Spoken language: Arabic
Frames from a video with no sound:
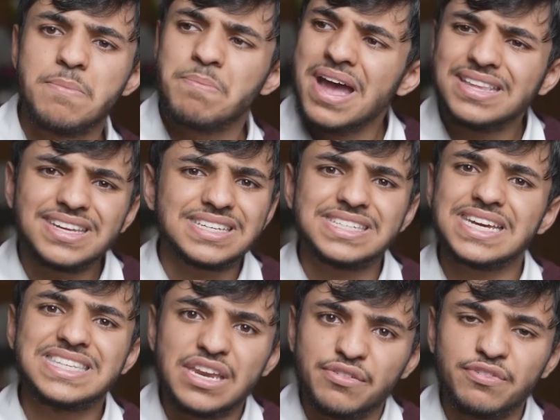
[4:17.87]
ما عندك
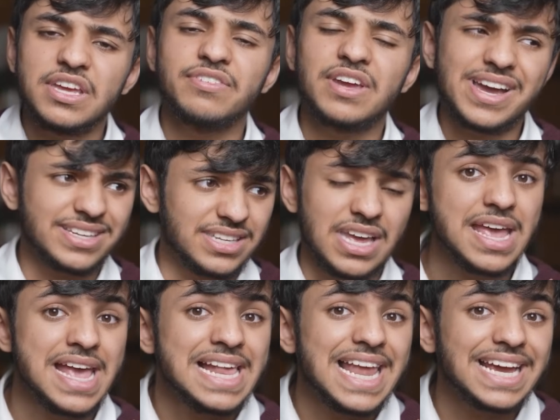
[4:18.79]
اشياء ترفيه في حياتك
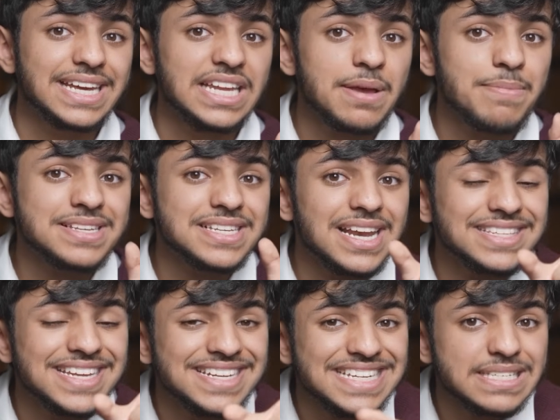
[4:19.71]
لكن هي مساله
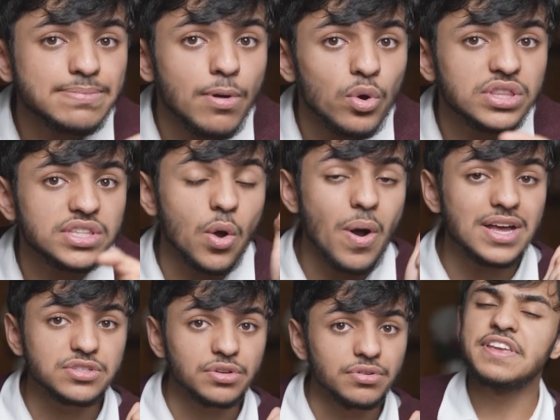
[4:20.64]
النسبه
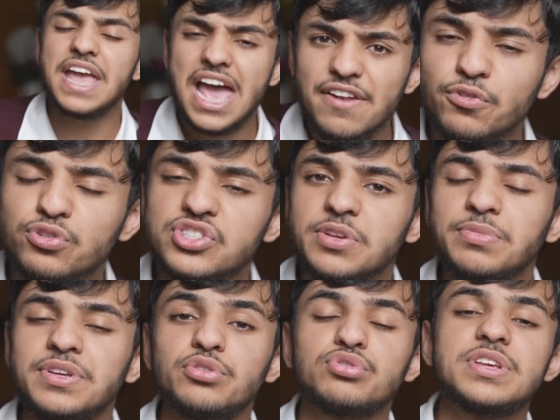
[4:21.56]
والتوازن في
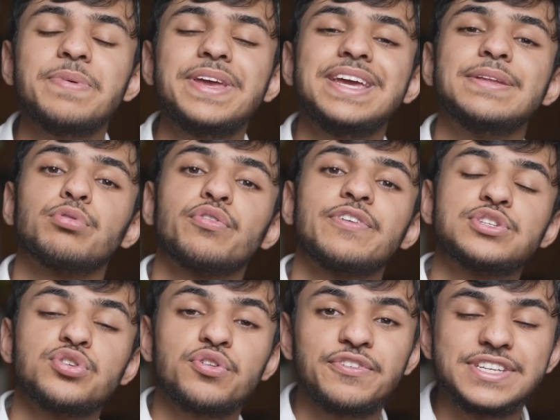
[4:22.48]
1970
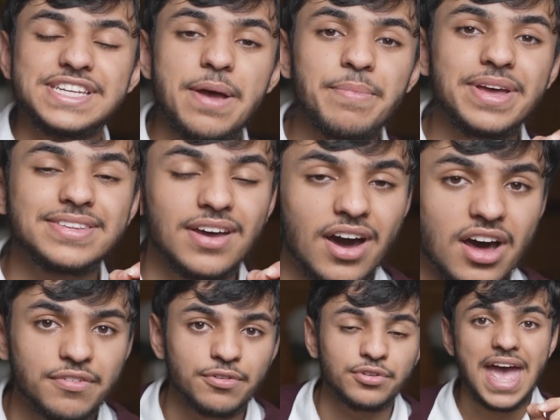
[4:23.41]
بروفيسور في جامعه
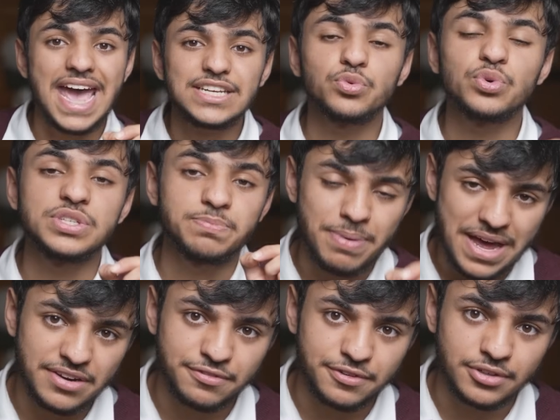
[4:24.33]
هارفارد ادوارد
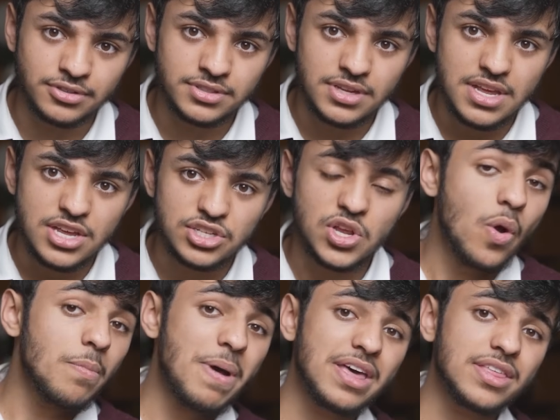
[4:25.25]
بانفيلد
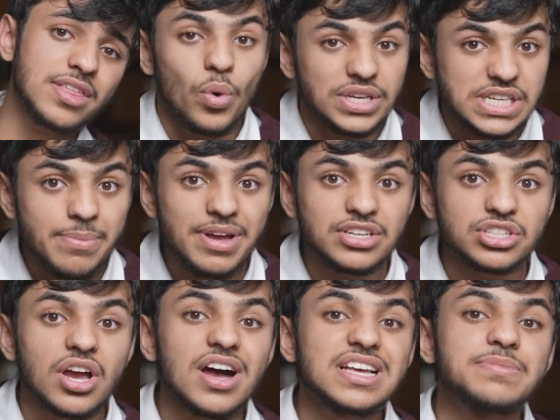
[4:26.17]
سوى بحث وجمع
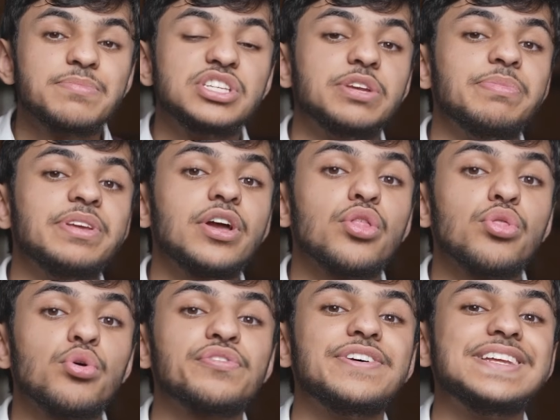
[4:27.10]
اشخاص من جميع
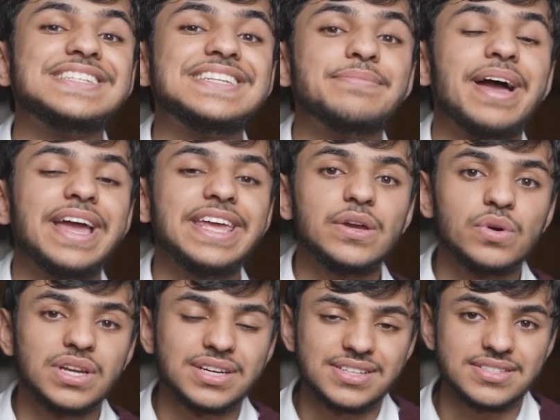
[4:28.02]
الظروف الاجتماعيه
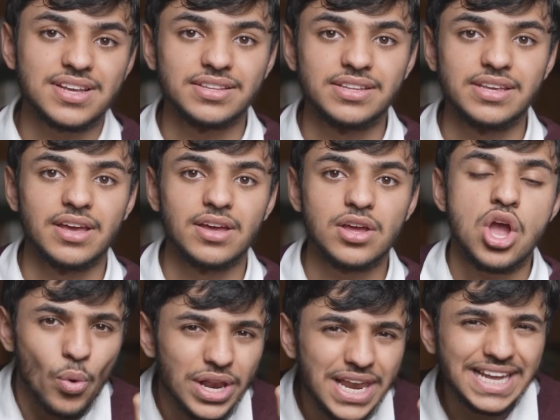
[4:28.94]
والاقتصاديه
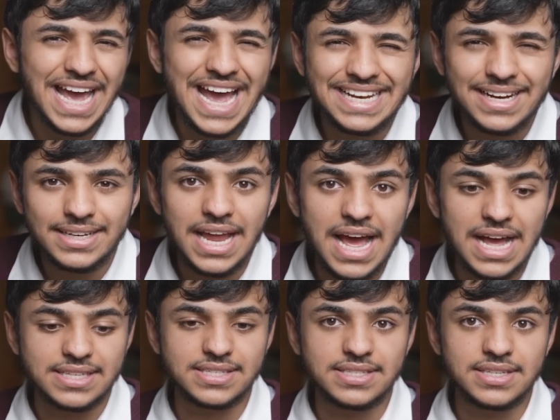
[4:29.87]
ولقى ان
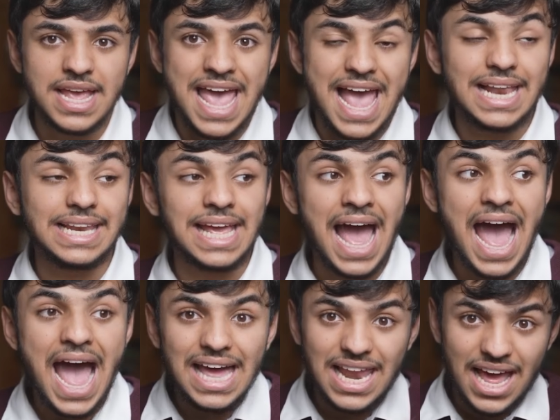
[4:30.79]
الناس اللي
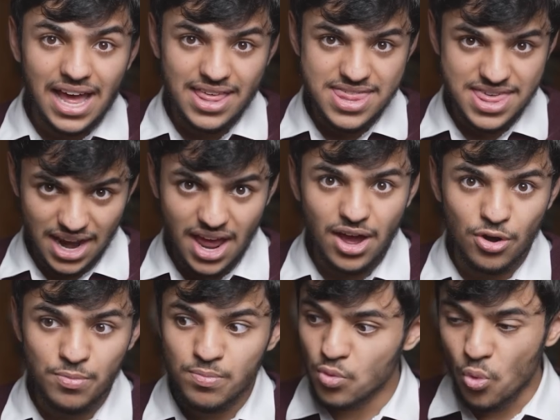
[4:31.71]
اعلى
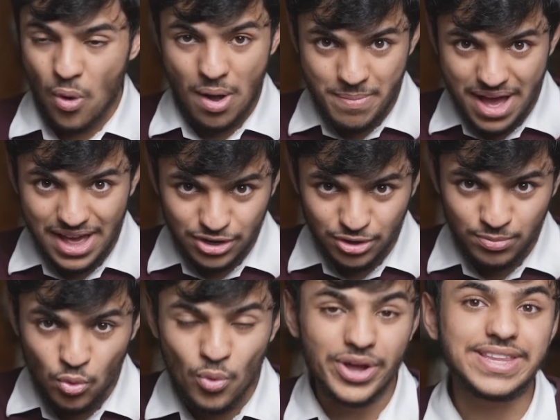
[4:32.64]
ثرائهم
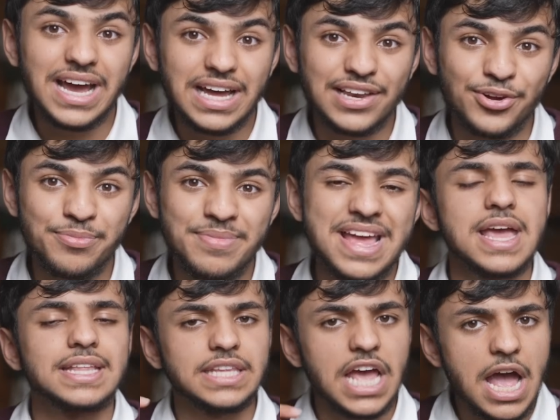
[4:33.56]
ومالهم ودخلهم
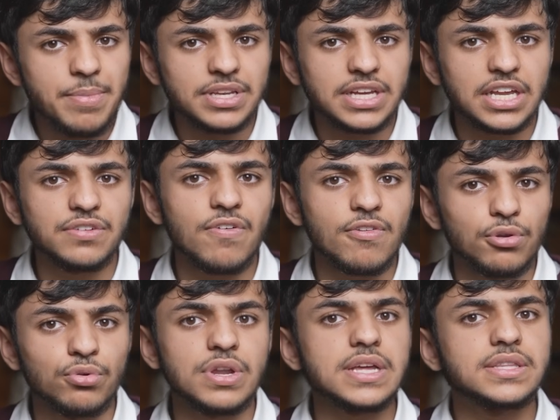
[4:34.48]
دائما كانوا
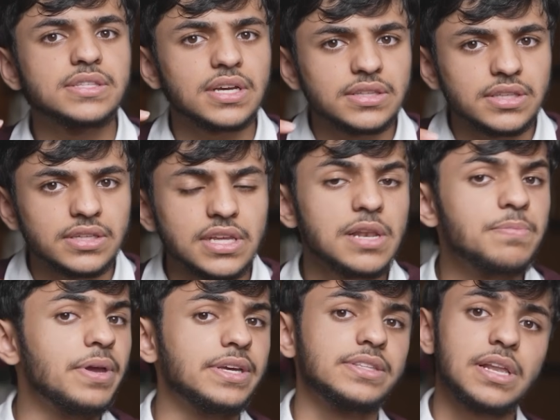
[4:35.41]
يفضلون التخطيط
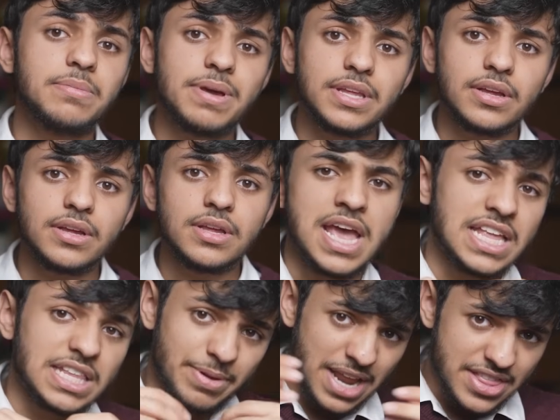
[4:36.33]
البعيد المدى
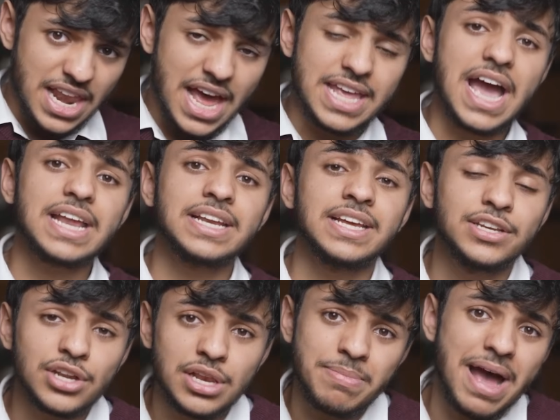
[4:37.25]
طبعا هذا لا يعني
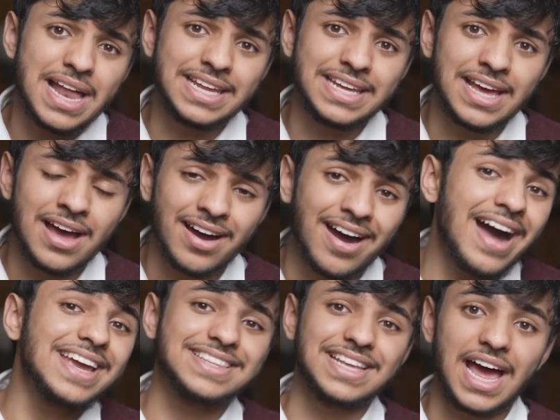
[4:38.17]
ان المال هي
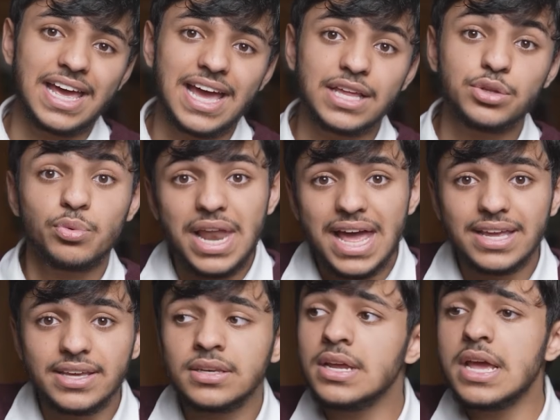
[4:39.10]
غايه الحياه
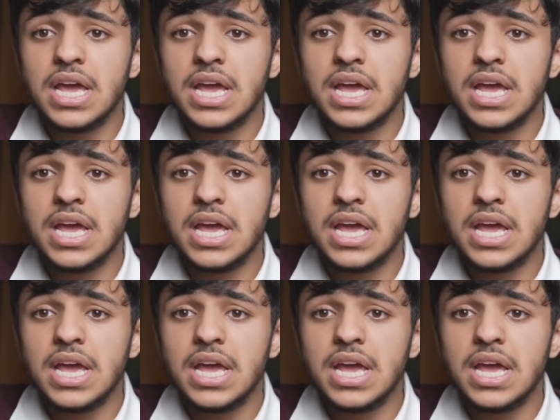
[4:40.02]
ولكن